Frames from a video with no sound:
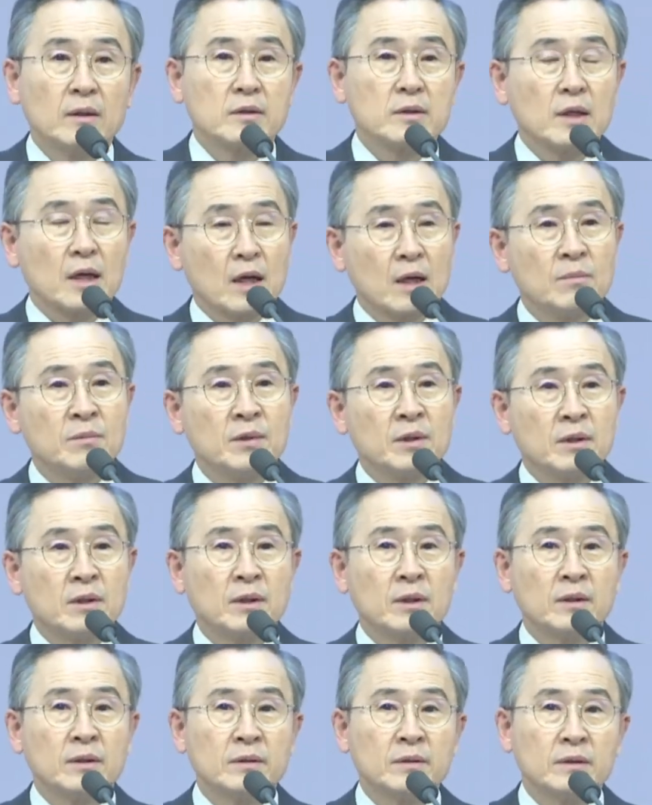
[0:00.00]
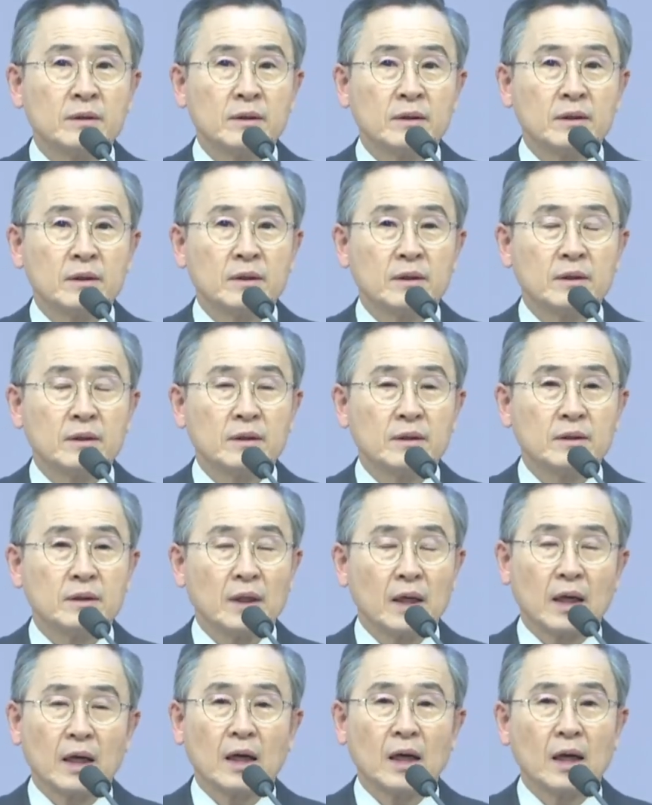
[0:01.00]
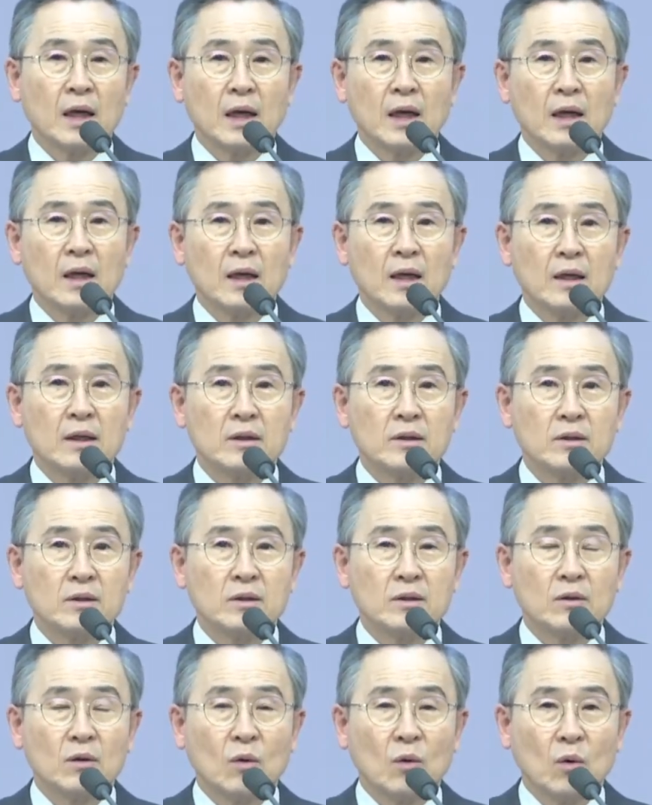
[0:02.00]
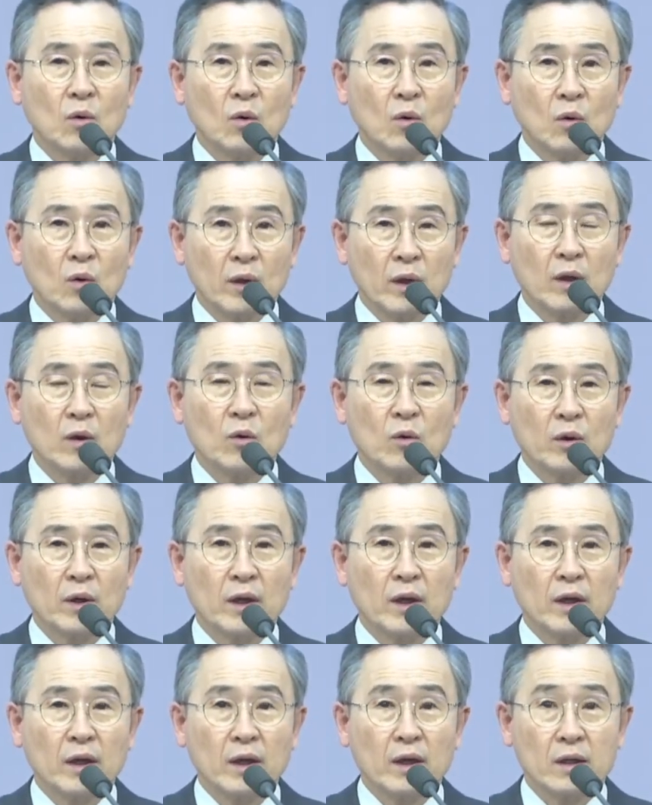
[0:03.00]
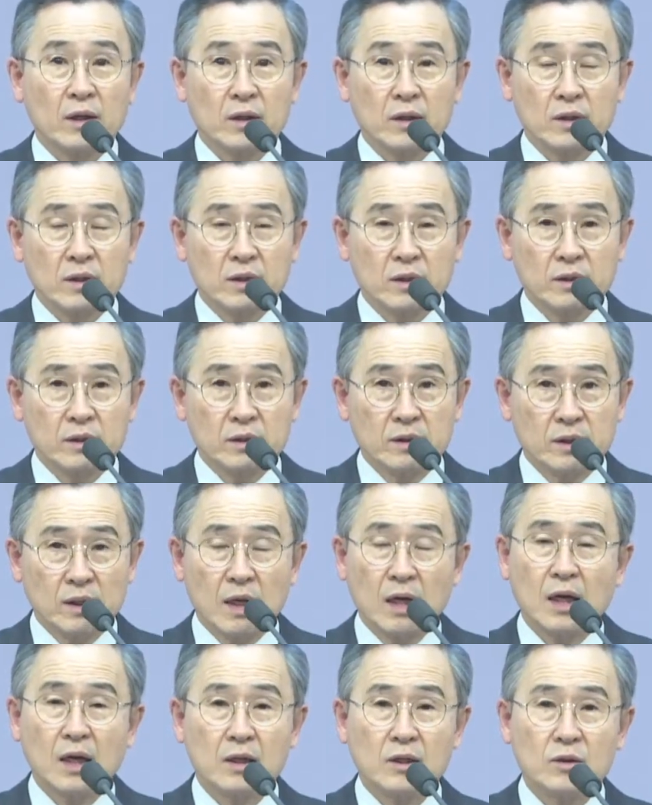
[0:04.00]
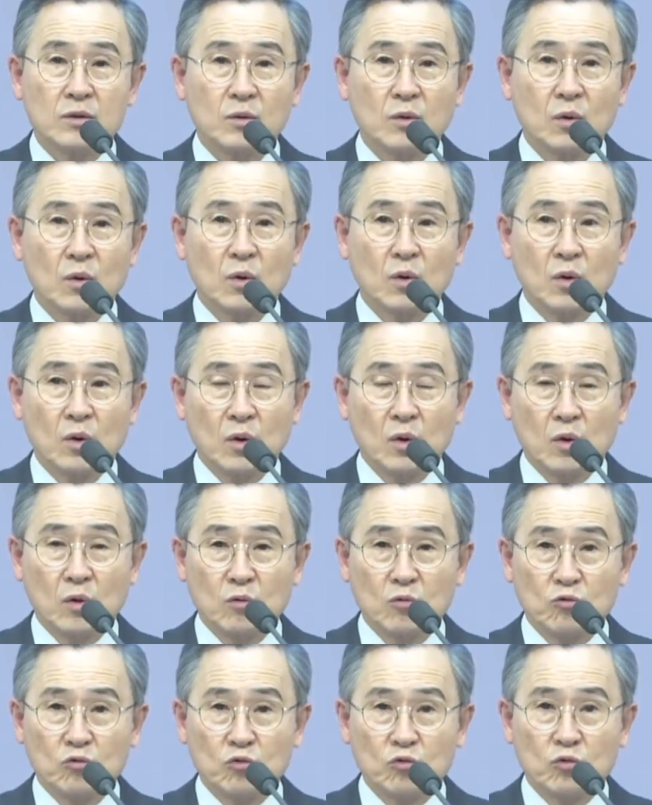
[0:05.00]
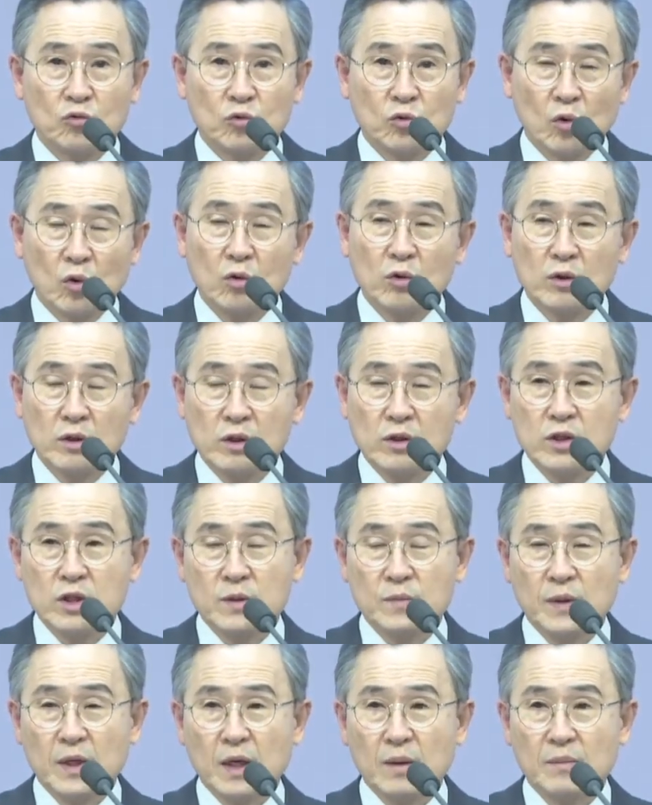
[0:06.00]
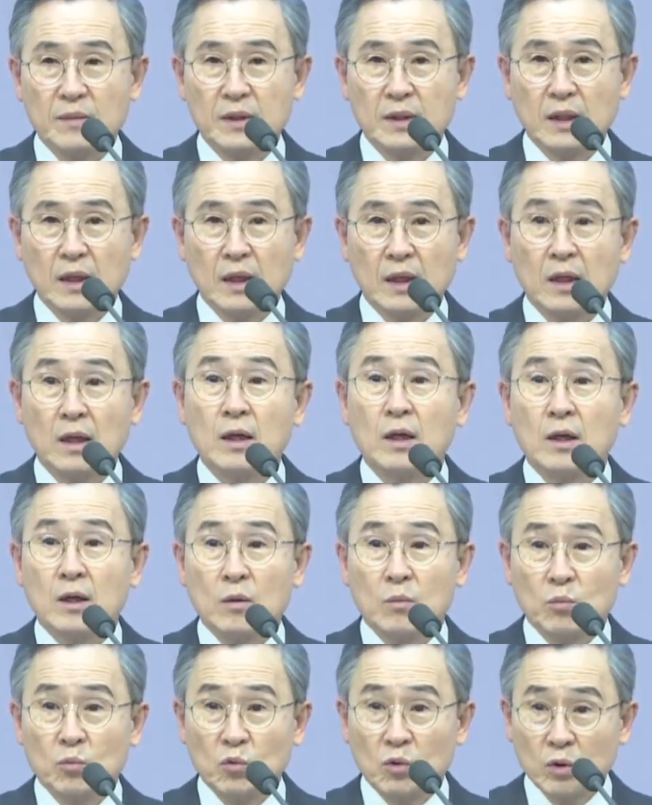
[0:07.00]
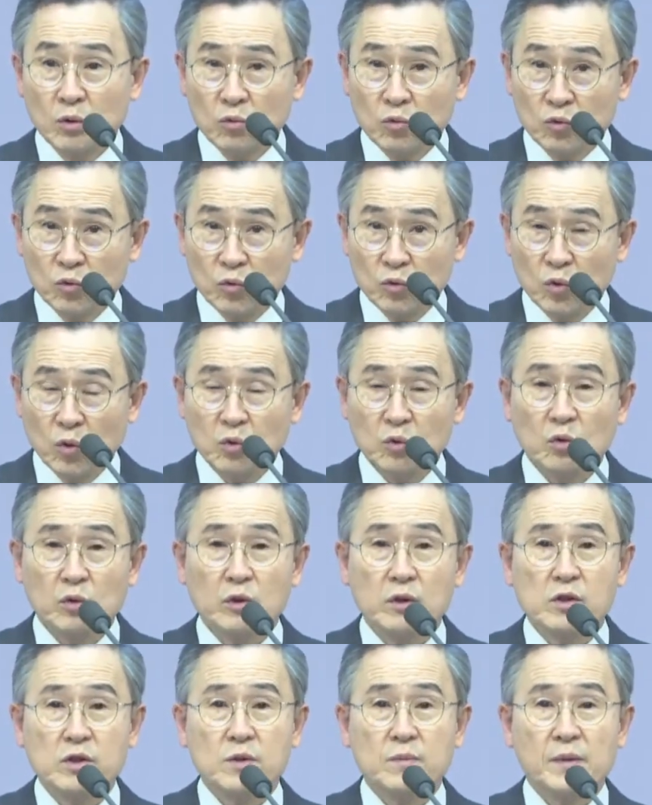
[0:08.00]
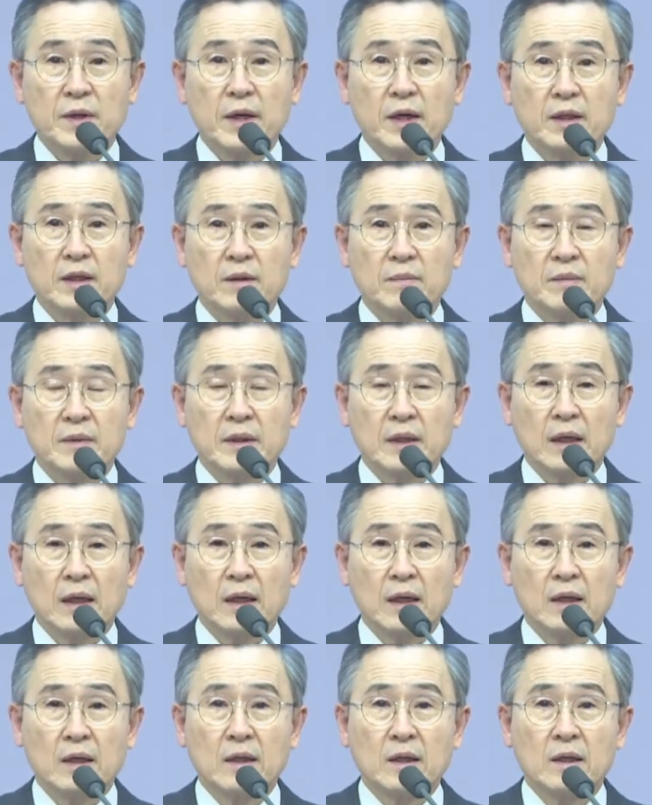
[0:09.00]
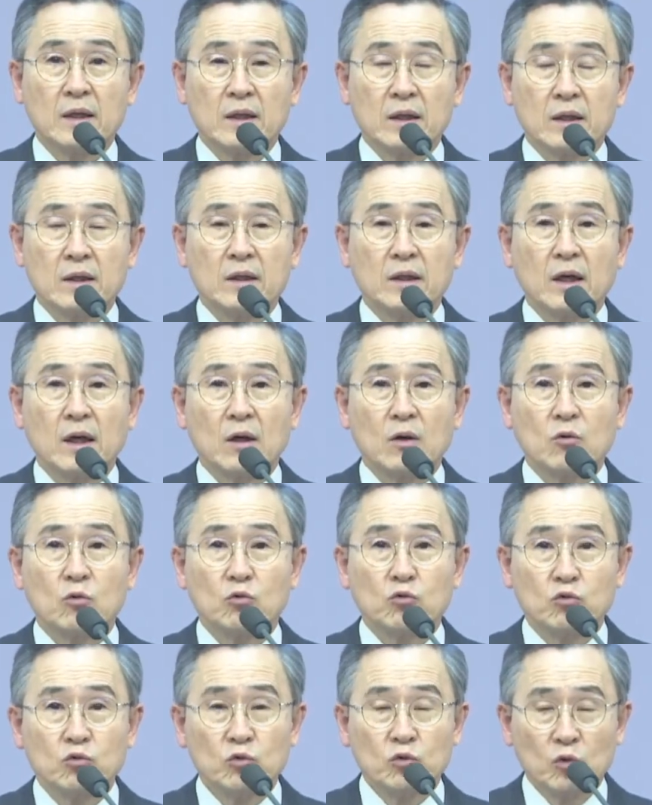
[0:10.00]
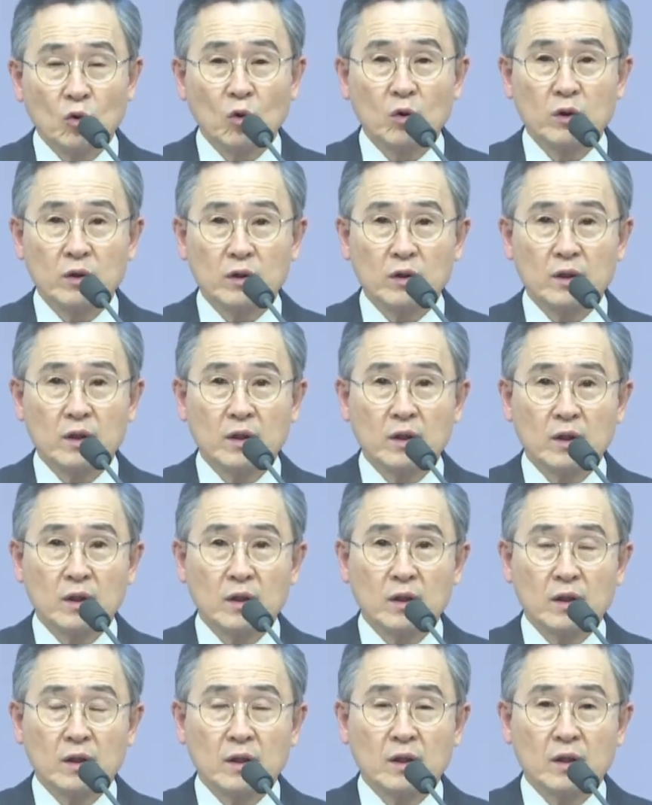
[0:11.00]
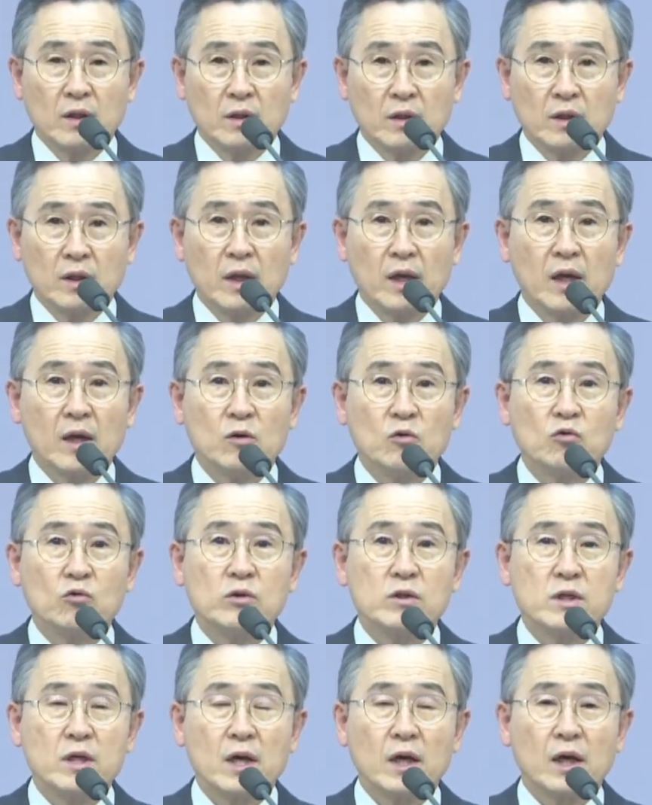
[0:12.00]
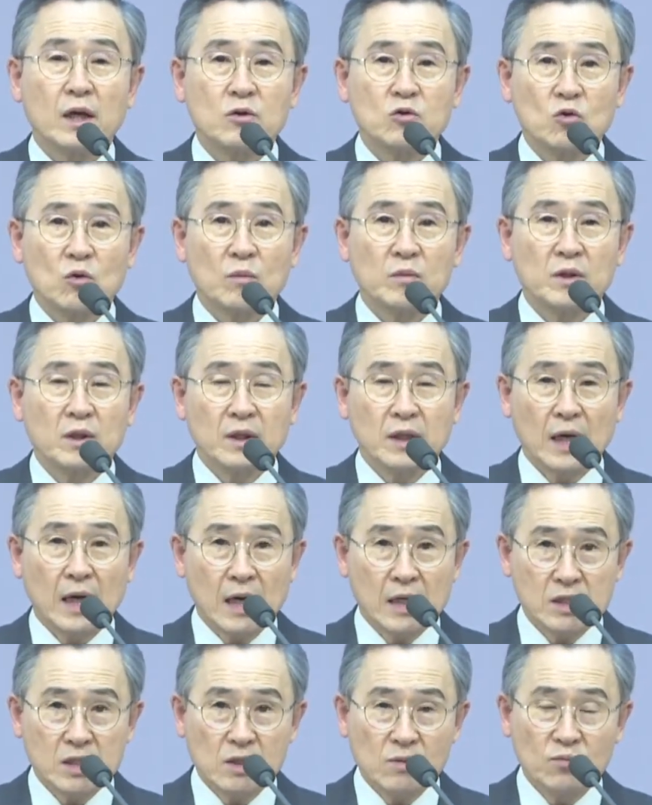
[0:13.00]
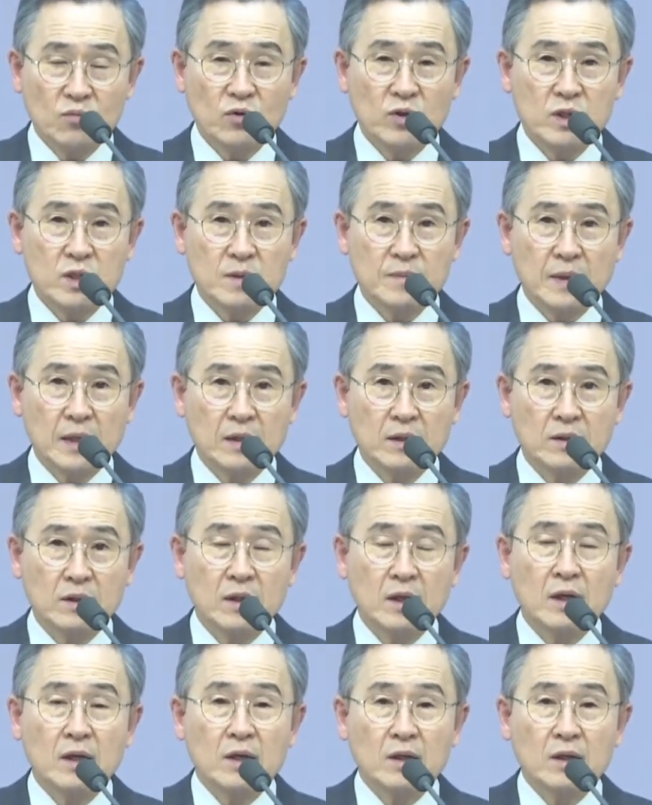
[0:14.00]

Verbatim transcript: 사람들은 어, 내가 더 오래오래 건강하려고 운동을 열심히 합니다. 물론 운동도 열심히 해야 됩니다. 그러나 운동은 내 육체가 좀더 나아질 뿐이지만내